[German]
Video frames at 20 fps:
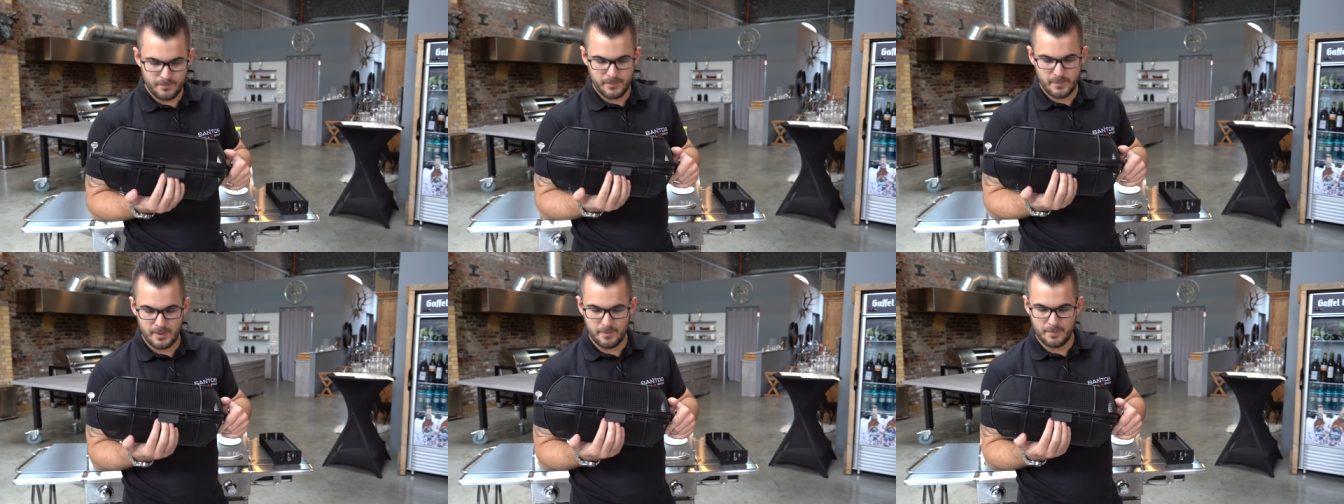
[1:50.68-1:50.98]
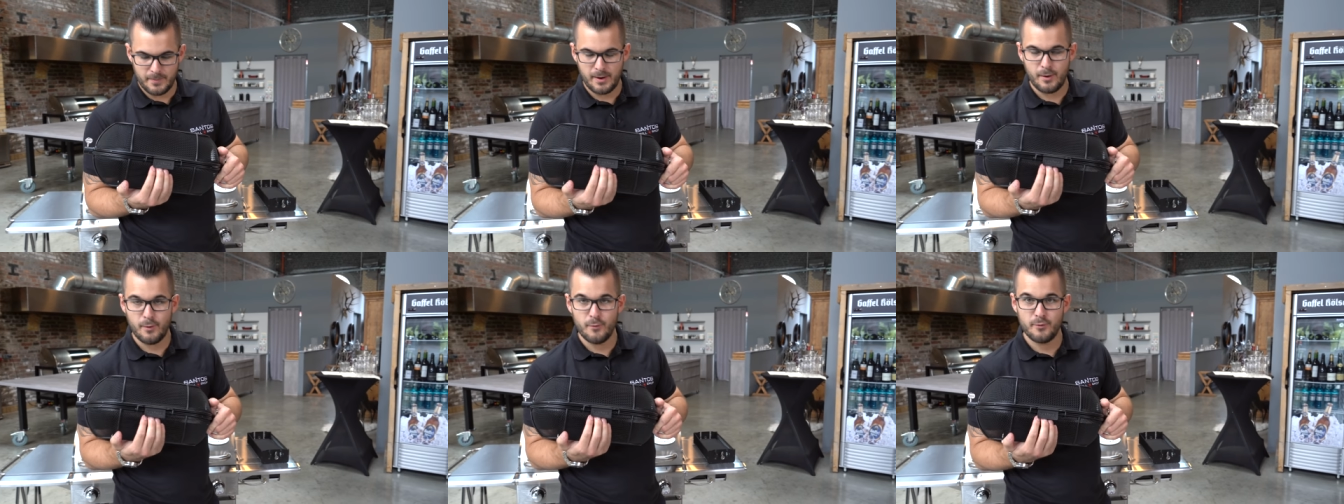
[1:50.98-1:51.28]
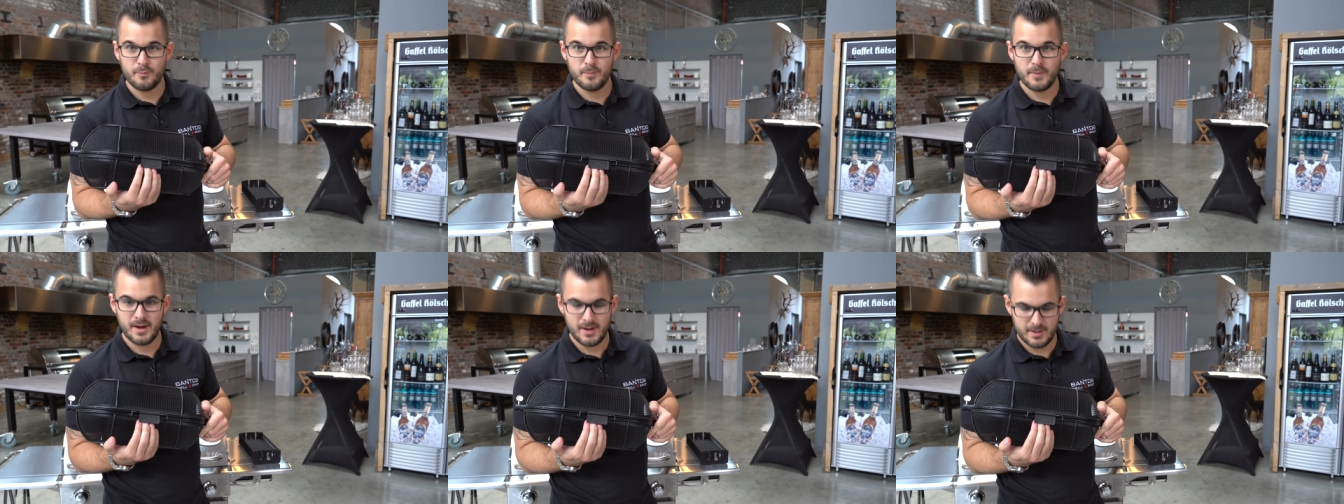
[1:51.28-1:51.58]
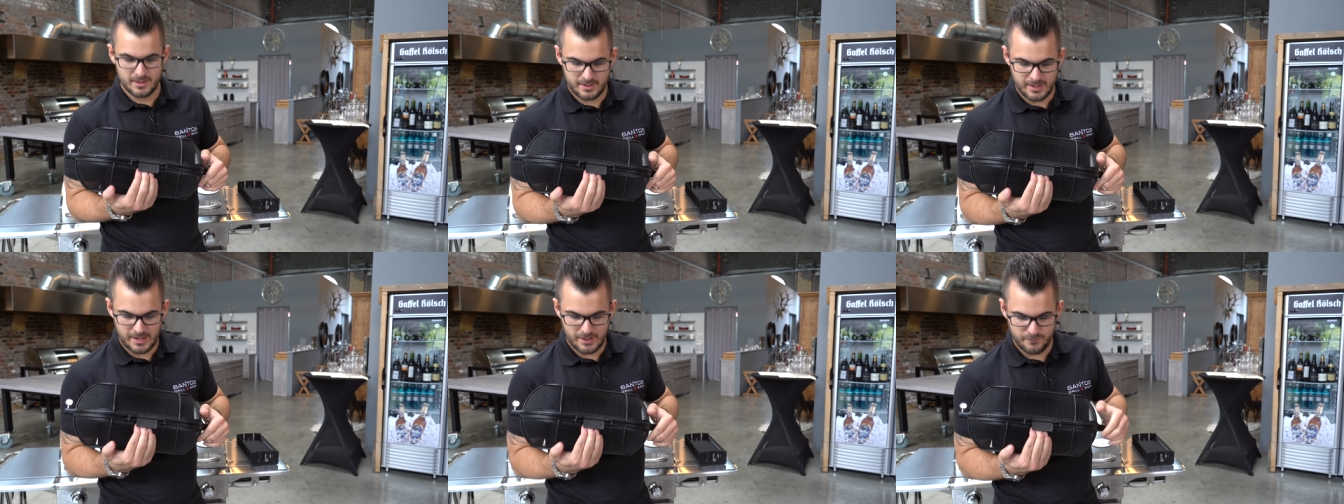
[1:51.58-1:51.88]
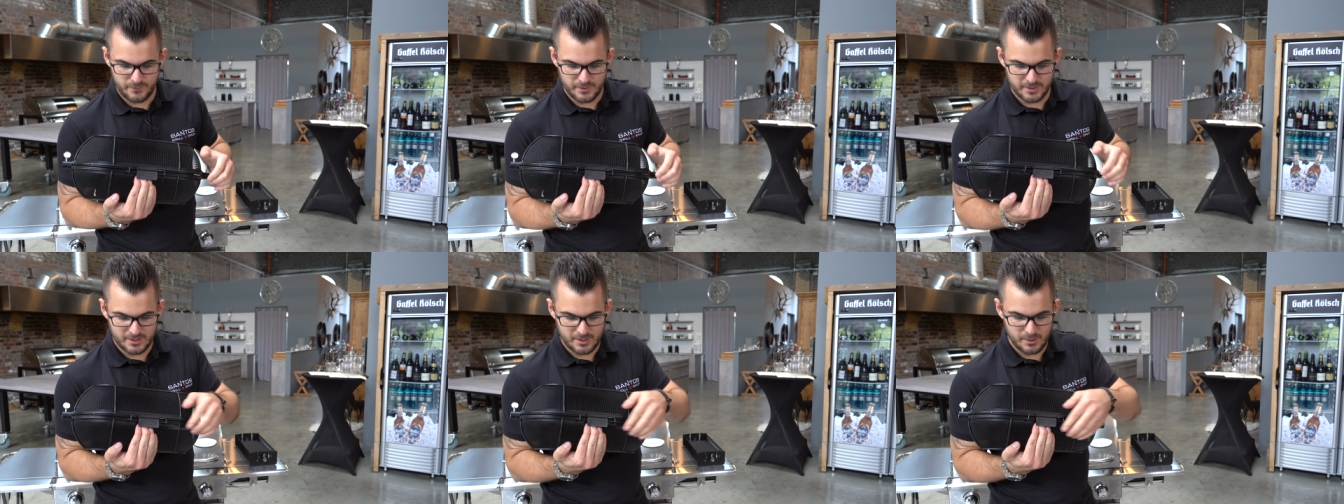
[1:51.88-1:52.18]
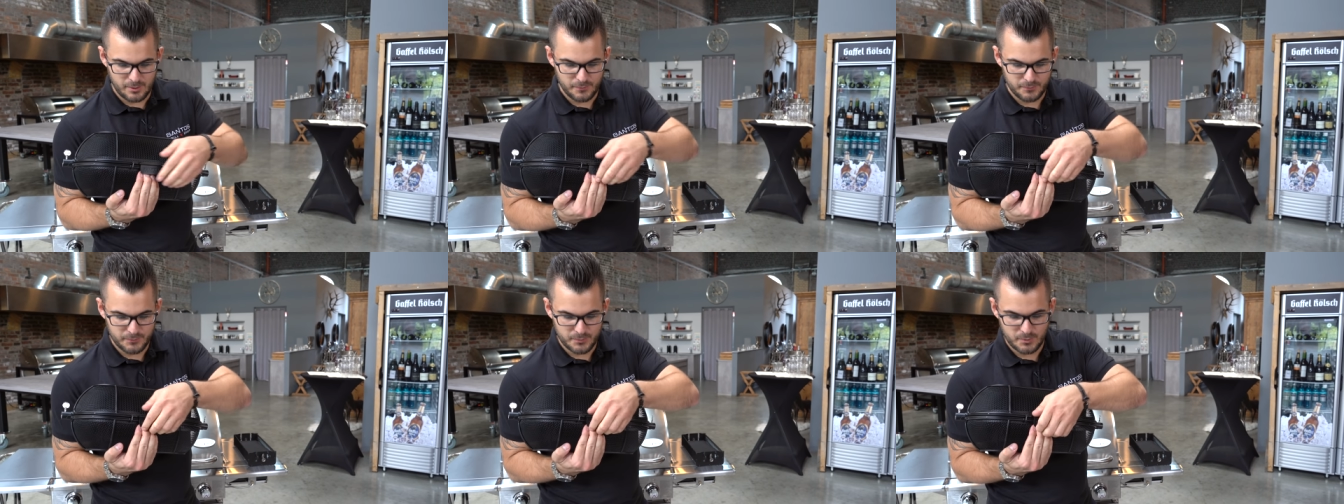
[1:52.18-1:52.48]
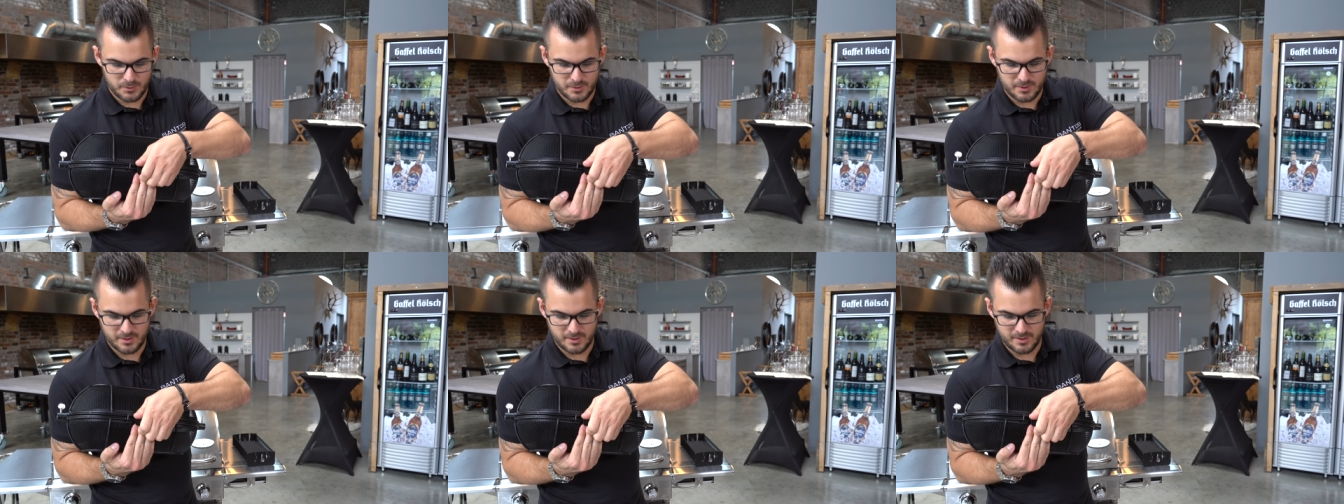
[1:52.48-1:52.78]
Beim Aufmachen einfach
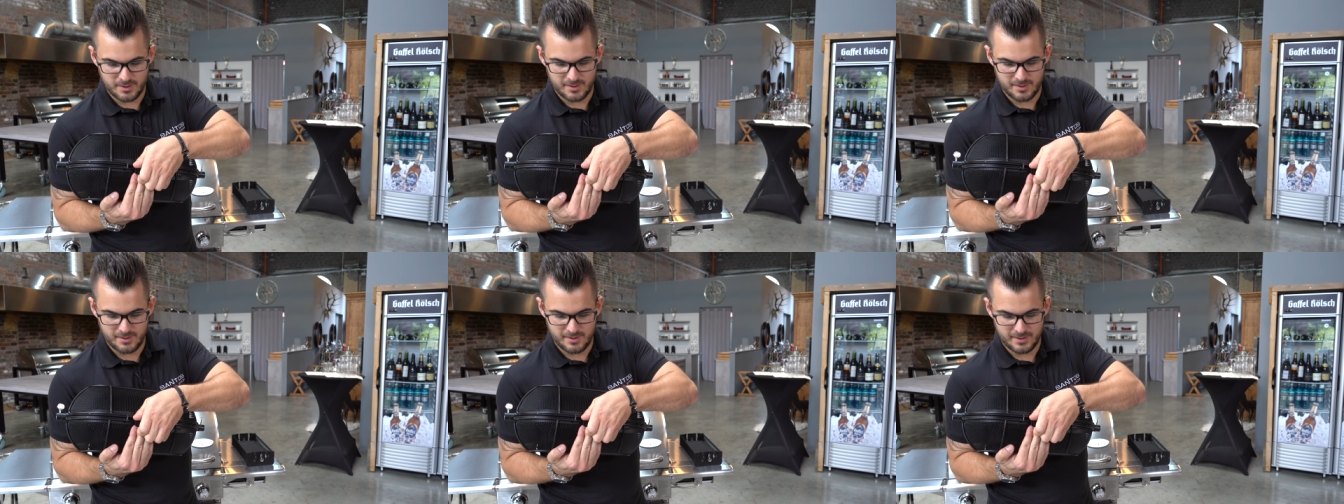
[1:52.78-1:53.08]
draufdrücken,